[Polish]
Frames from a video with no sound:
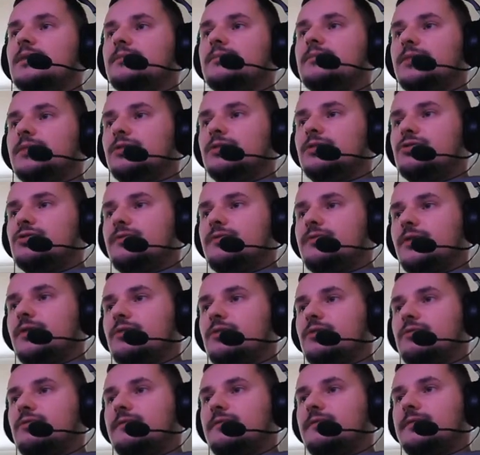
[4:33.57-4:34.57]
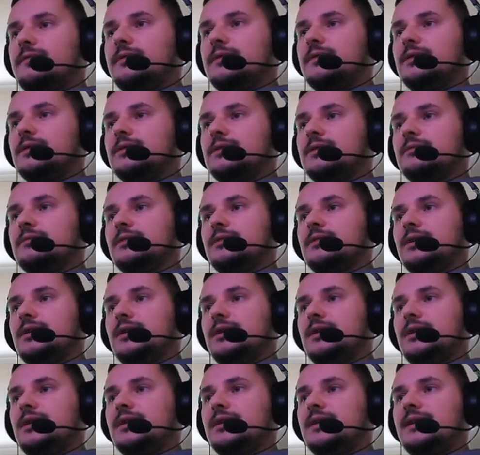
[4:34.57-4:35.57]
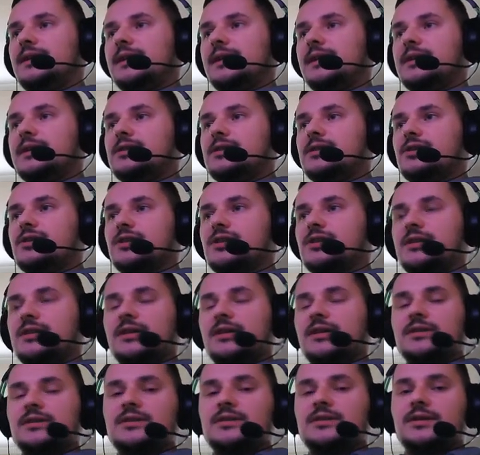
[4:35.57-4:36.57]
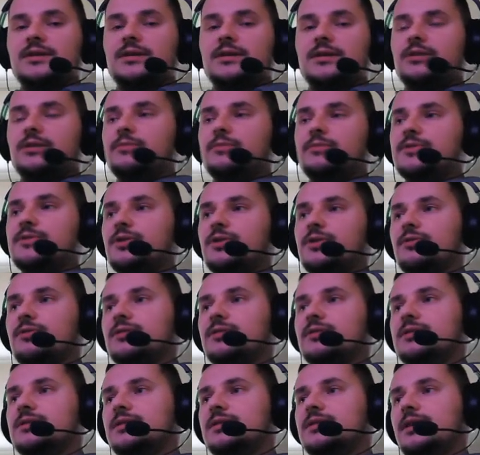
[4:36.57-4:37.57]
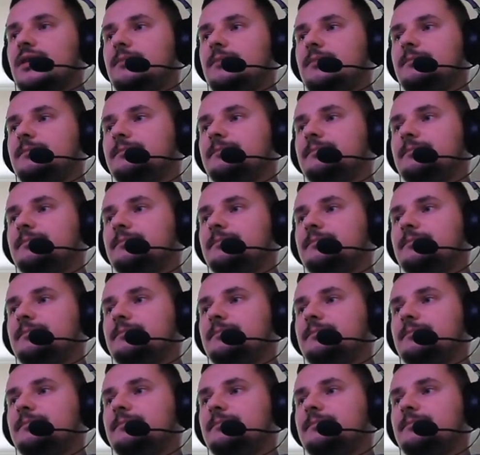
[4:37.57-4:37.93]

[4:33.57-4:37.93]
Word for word: Jedność żywiołów inteligencja, szansa nakryta i obrażenie odkryta.